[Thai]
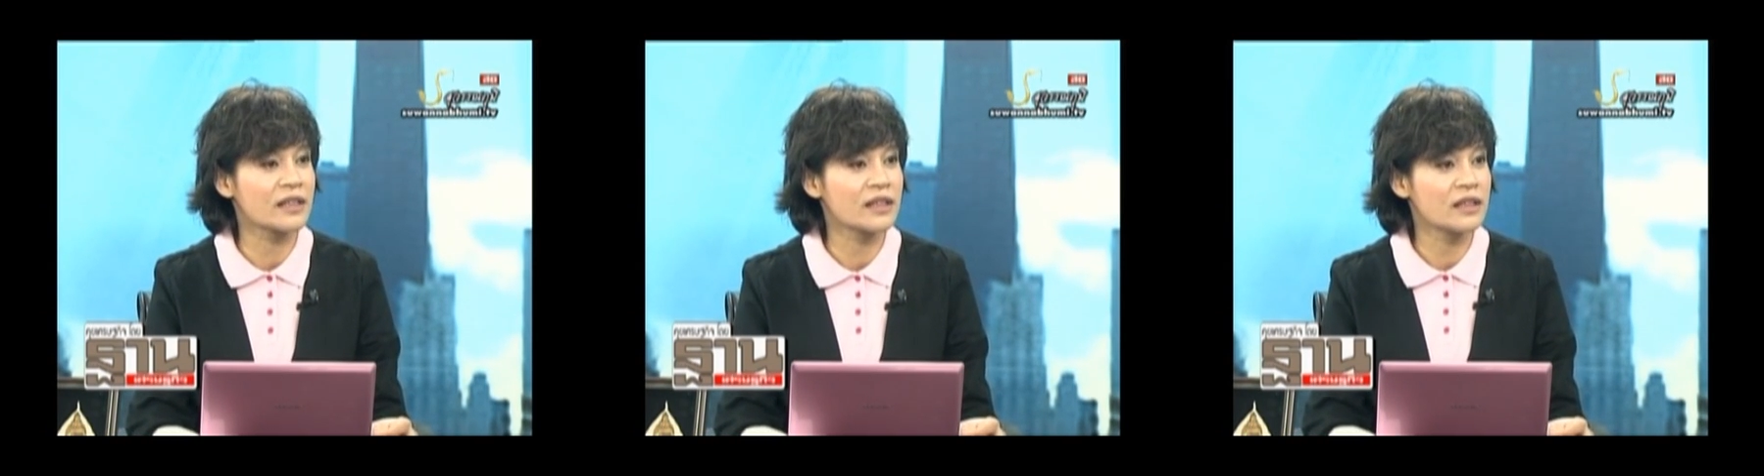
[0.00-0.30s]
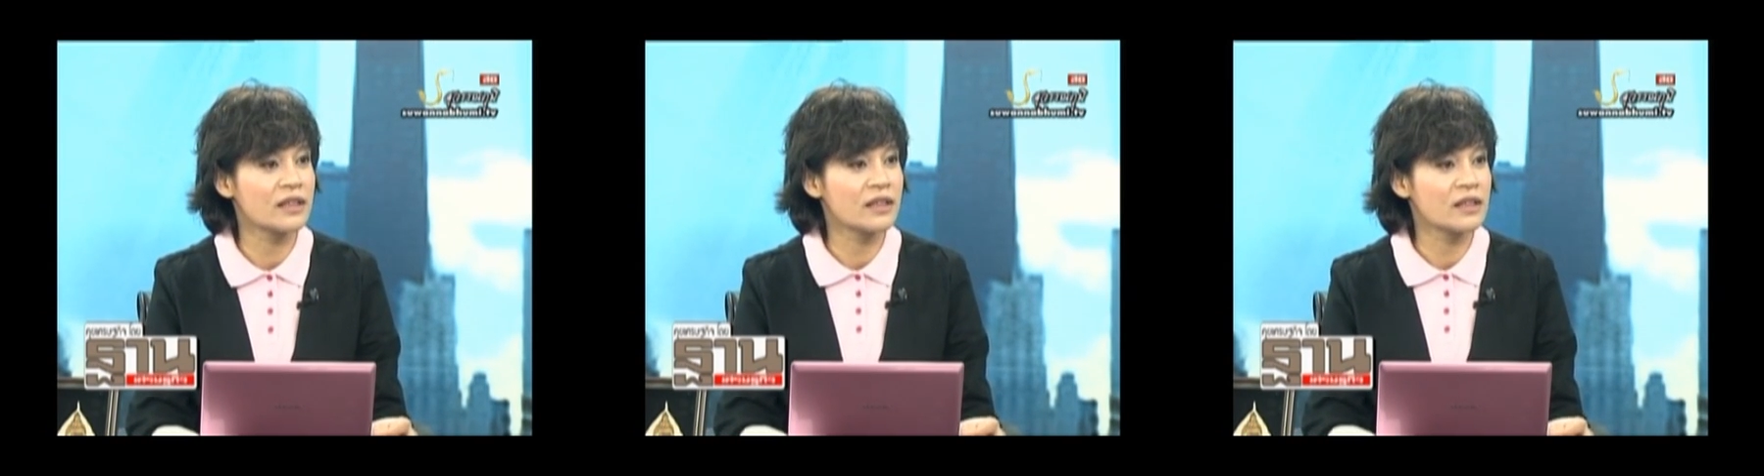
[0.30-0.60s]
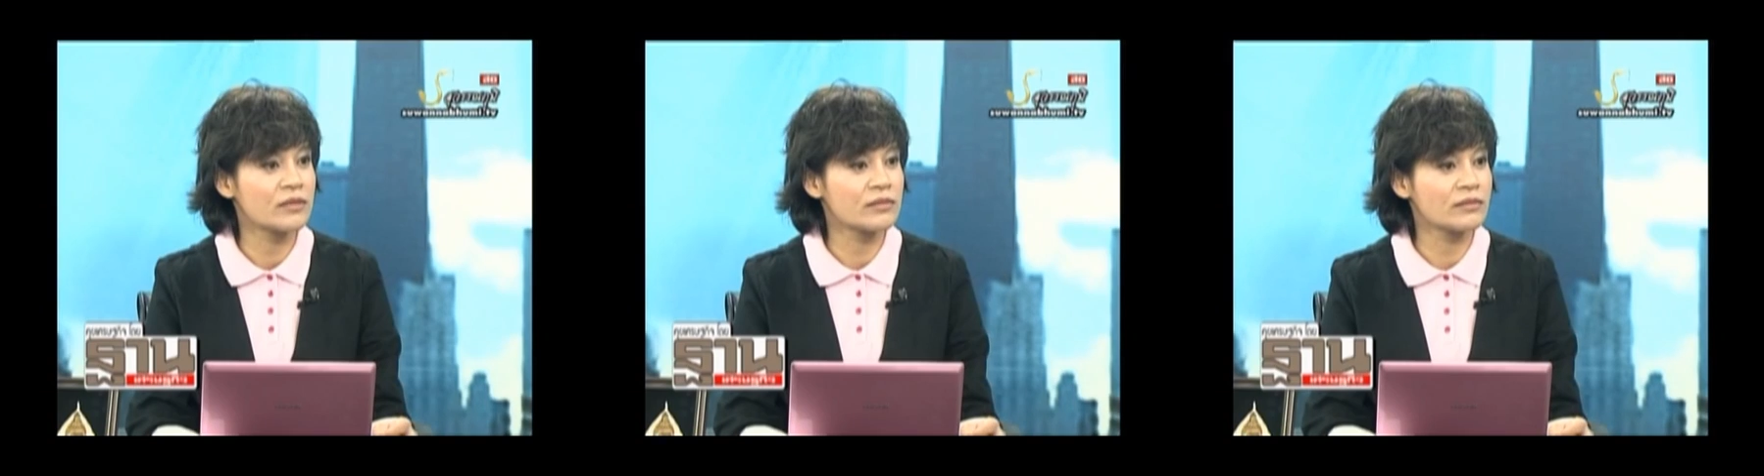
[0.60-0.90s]
ถูกต้อง
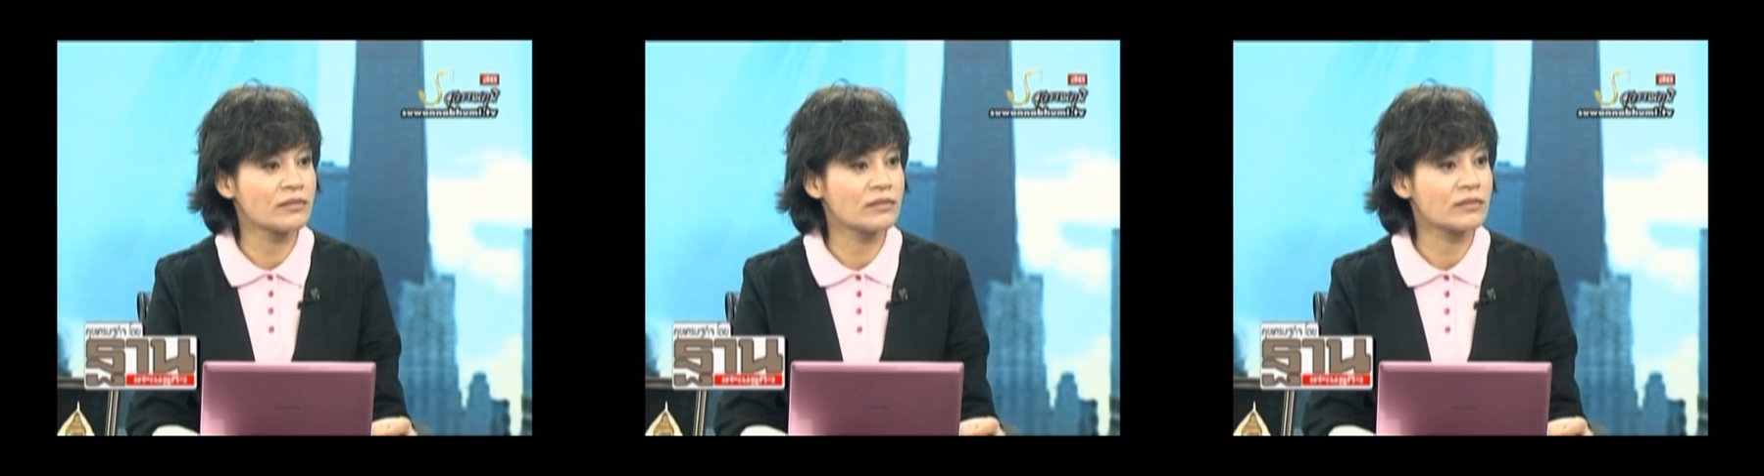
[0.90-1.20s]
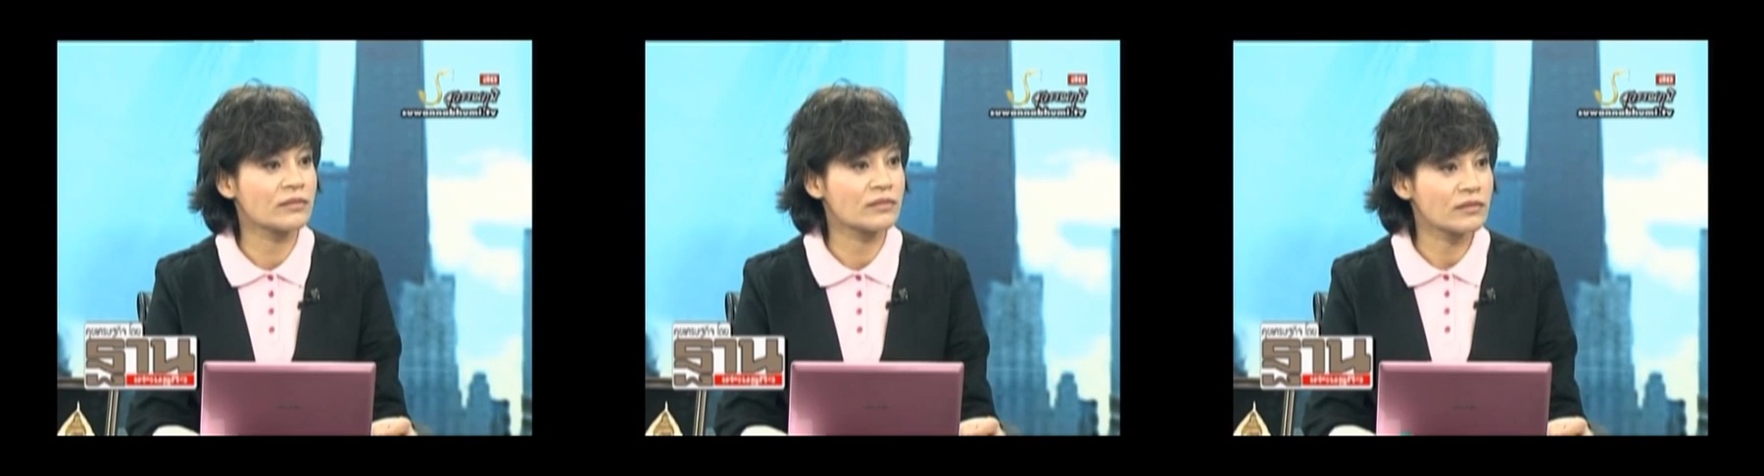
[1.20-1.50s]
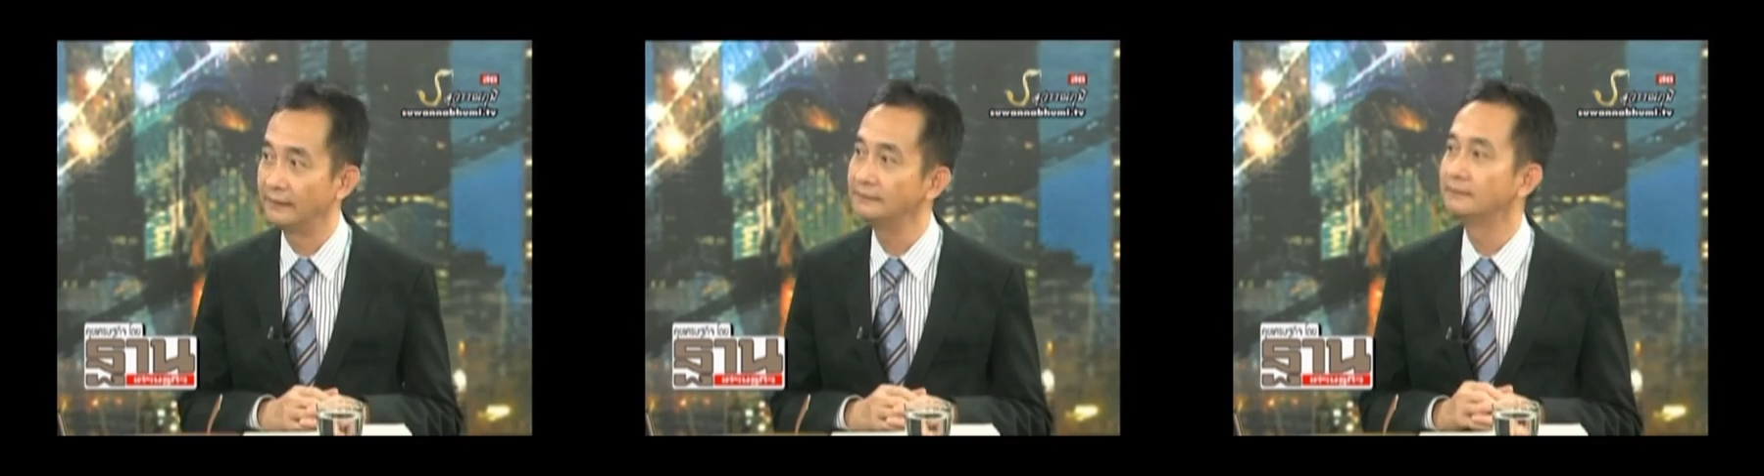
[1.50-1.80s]
มะม่วงแช่
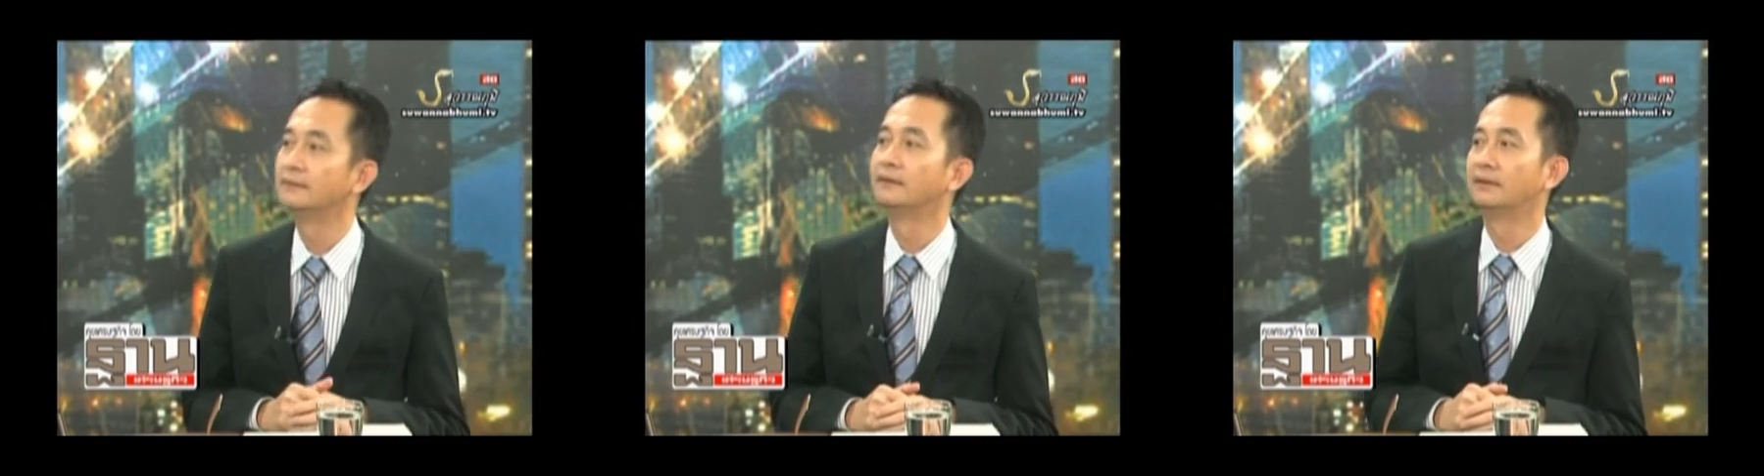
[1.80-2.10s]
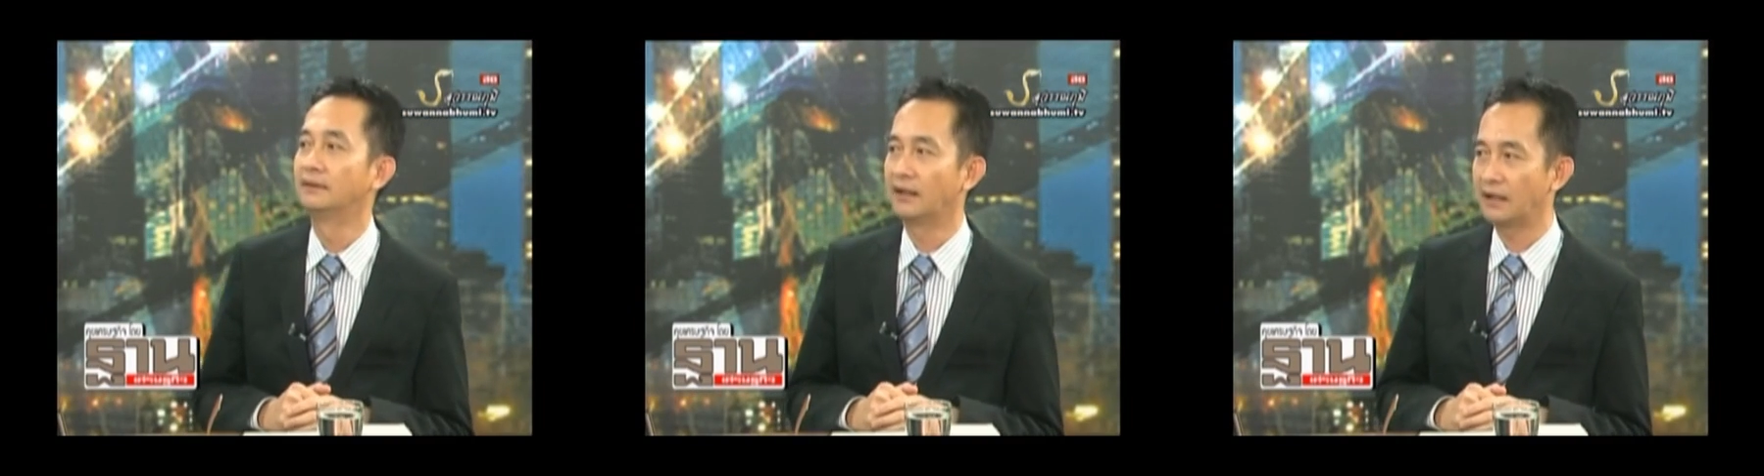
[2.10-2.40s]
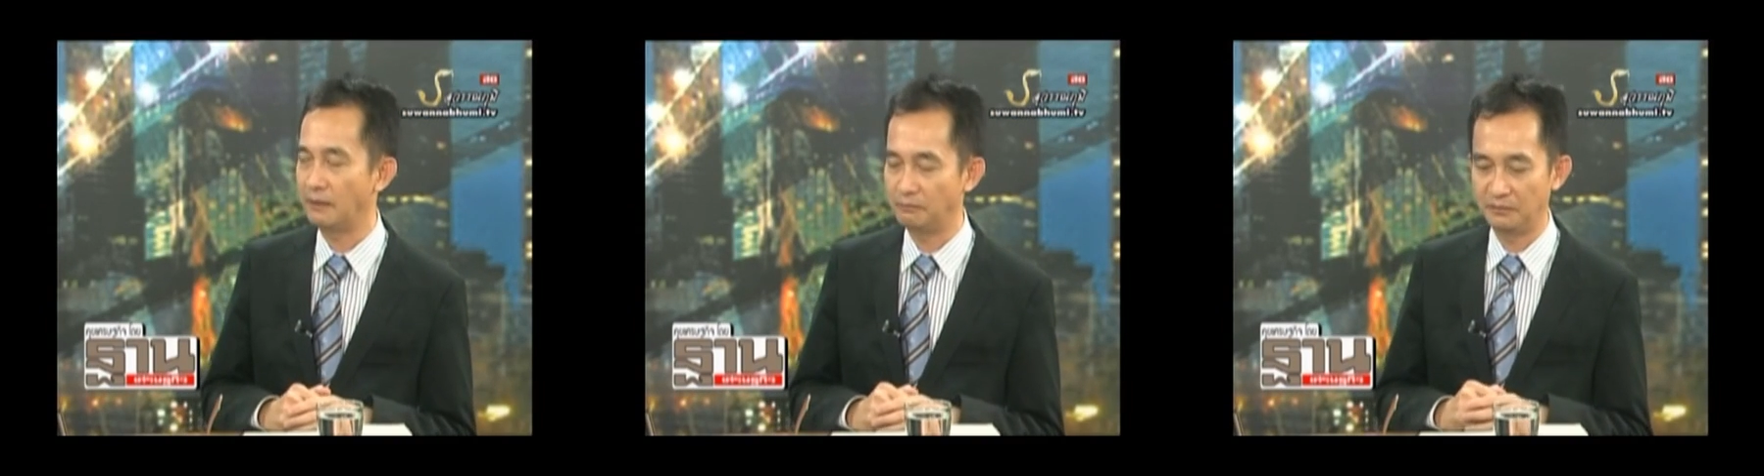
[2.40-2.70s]
แข็ง
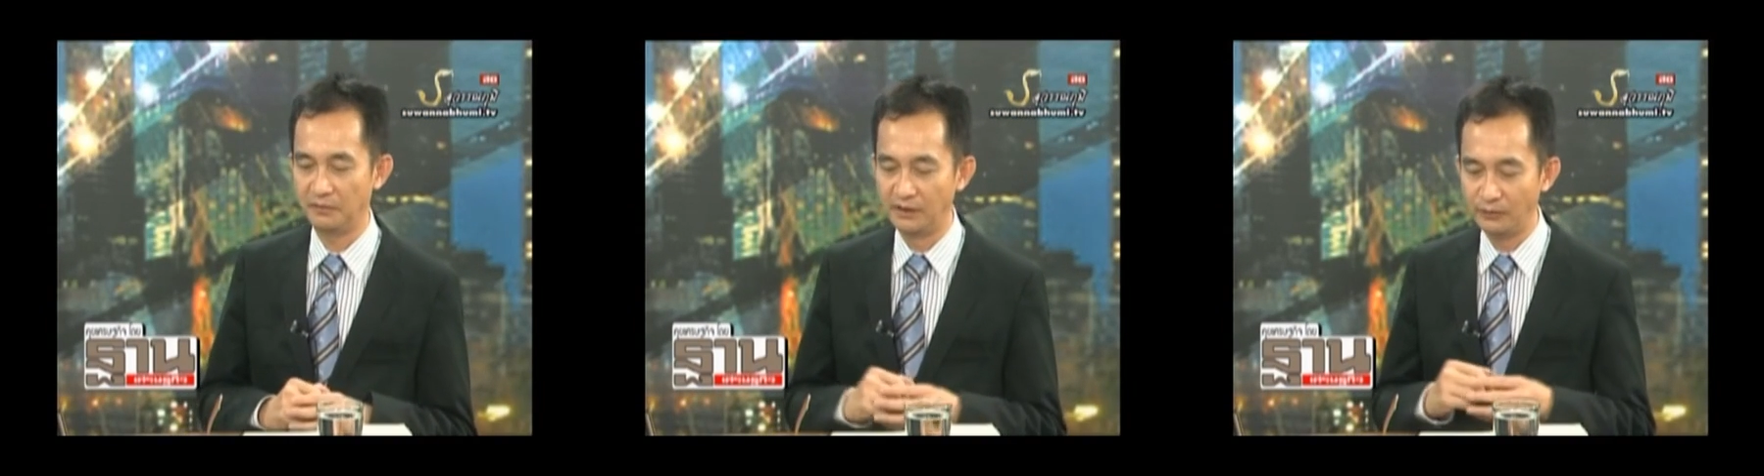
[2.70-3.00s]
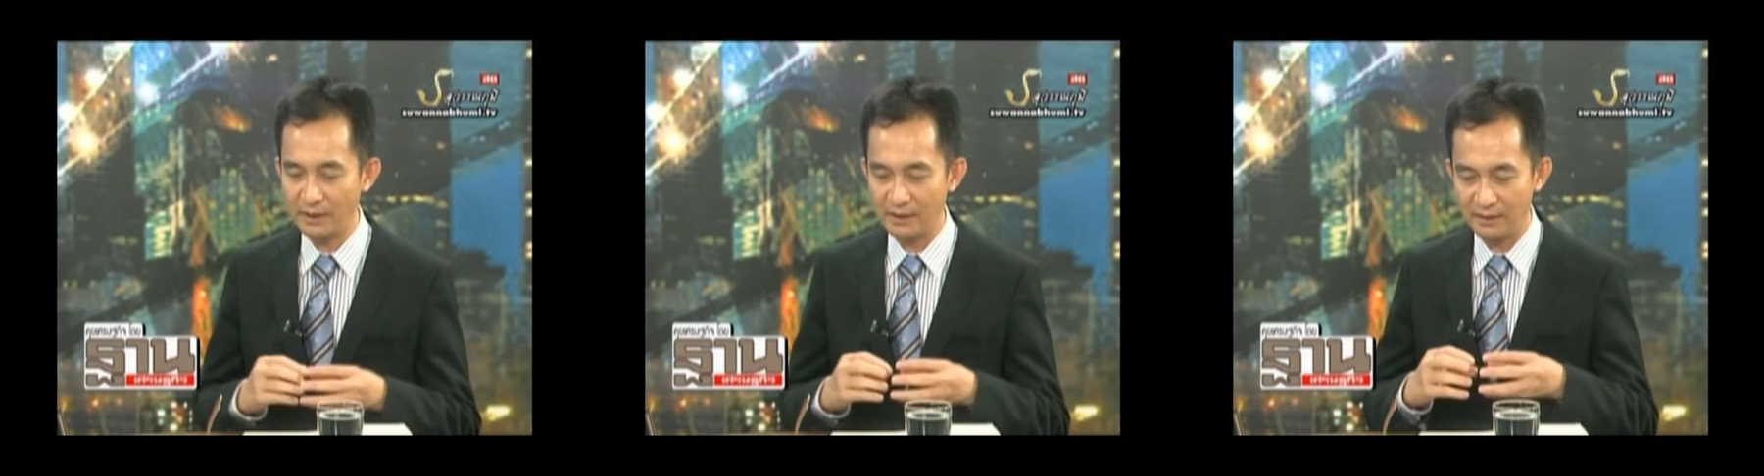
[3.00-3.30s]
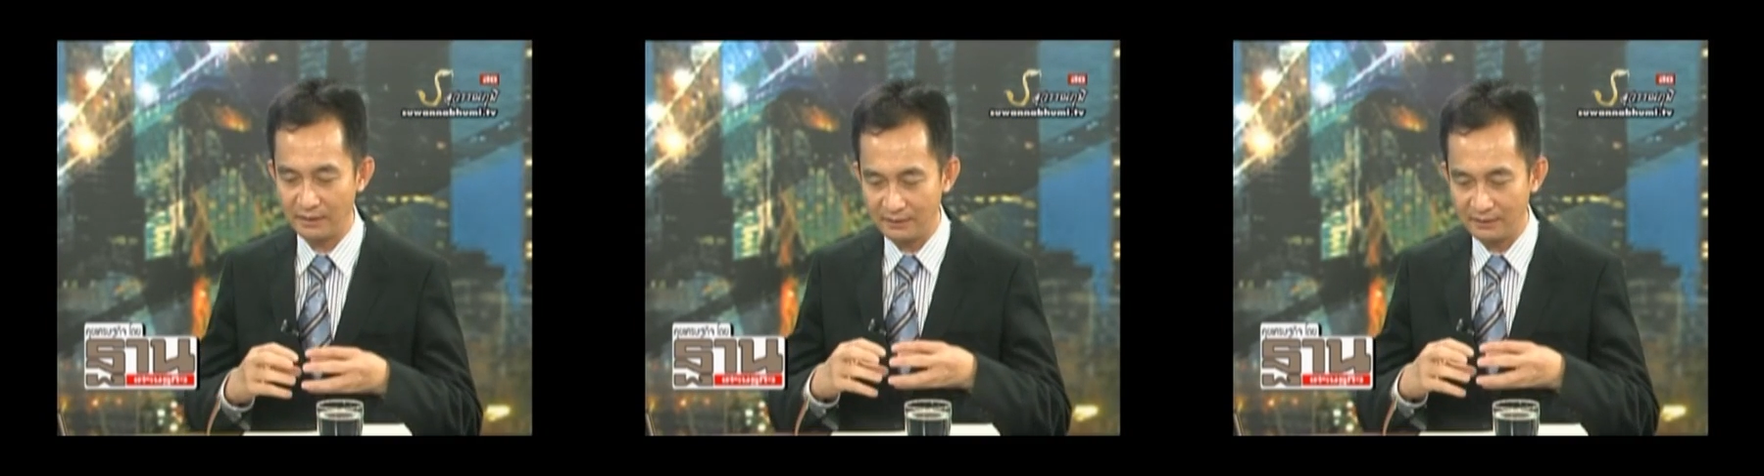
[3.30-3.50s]
นะครับ หรือว่า